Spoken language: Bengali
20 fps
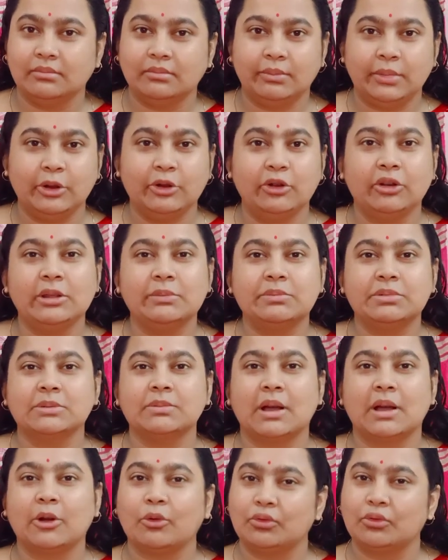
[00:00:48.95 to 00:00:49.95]
বিউটি টিপস
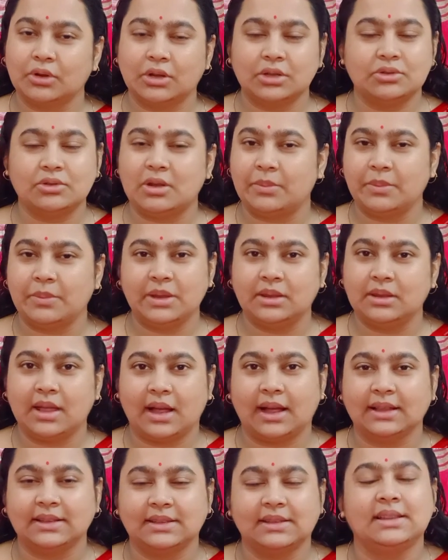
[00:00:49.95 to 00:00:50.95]
বা কোনো কিছু আমি
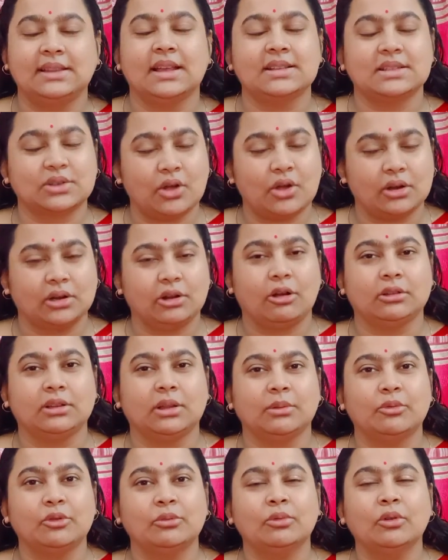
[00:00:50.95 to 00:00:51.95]
দেখাচ্ছি না জাস্ট
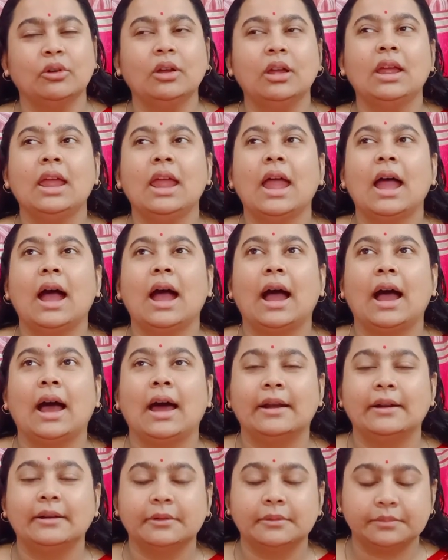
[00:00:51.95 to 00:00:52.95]
কথা বলবো আর